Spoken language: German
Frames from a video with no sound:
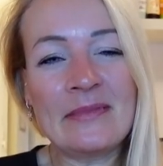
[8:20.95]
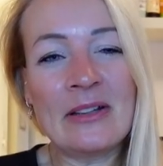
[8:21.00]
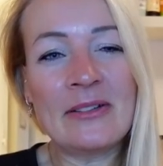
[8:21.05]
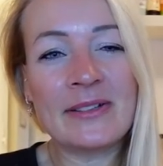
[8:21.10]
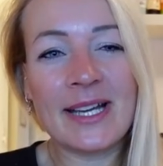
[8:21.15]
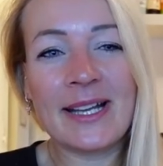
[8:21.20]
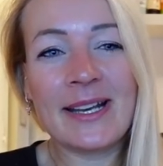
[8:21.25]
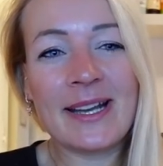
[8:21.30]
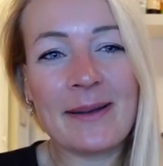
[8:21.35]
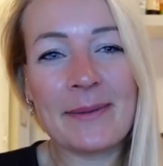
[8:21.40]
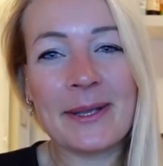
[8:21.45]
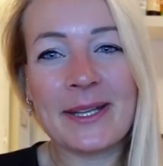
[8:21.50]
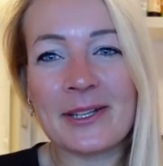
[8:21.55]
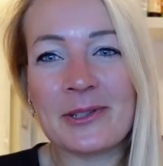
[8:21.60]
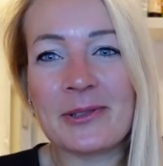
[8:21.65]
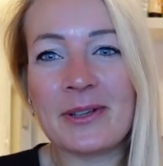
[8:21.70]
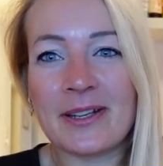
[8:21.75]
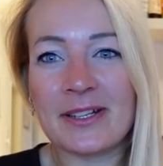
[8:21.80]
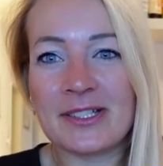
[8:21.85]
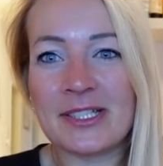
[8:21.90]
Und dann habe ich
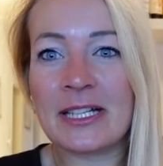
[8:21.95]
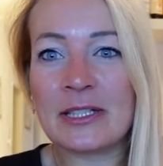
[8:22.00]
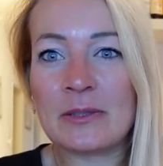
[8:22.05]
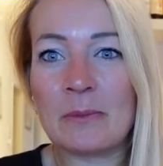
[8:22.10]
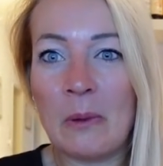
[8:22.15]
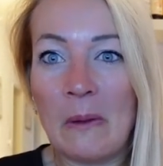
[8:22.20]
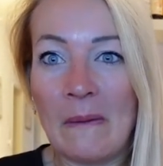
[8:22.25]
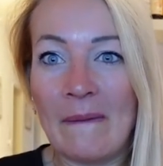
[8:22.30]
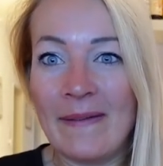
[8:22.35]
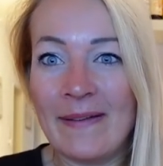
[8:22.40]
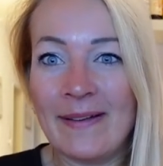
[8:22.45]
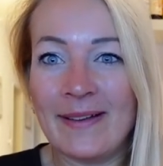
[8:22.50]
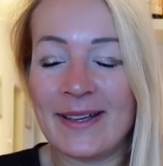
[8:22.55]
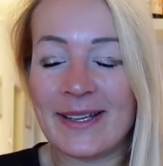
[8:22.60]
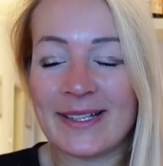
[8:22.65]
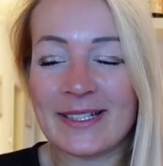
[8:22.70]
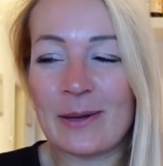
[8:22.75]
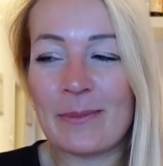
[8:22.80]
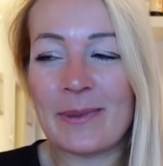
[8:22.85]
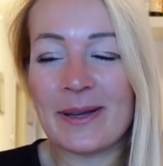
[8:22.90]
natürlich gecheckt, so, boah,
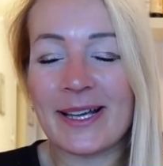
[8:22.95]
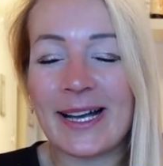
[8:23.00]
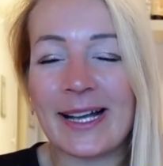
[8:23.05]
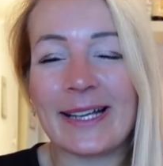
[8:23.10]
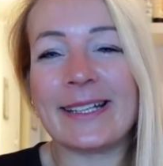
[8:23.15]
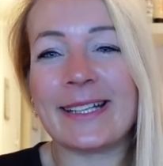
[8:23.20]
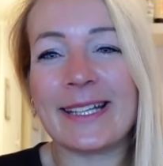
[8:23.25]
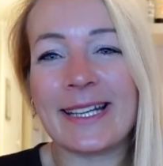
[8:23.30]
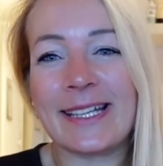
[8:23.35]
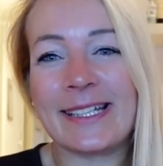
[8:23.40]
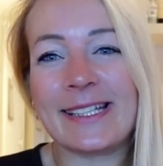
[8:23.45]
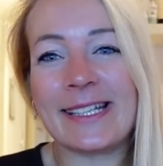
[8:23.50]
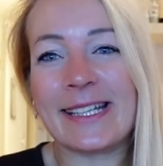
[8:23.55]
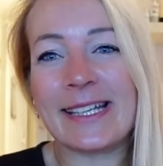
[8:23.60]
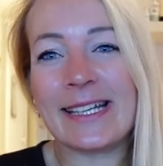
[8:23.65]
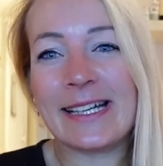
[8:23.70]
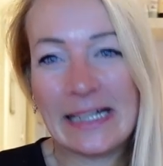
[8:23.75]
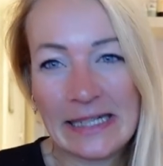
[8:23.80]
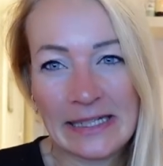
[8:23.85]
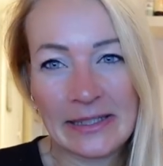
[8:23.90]
ich glaube, er kann nicht
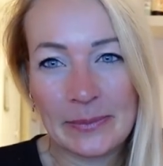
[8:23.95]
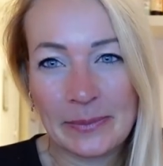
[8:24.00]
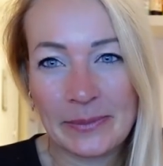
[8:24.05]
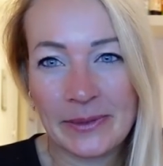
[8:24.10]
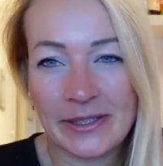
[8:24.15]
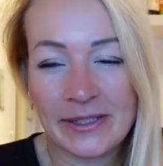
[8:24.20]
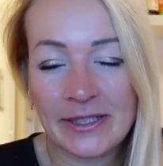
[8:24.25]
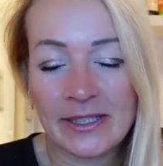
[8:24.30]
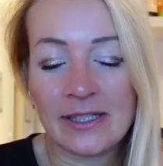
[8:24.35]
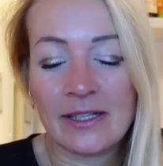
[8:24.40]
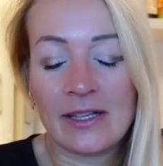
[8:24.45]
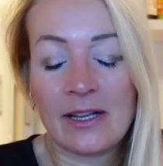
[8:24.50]
richtig atmen.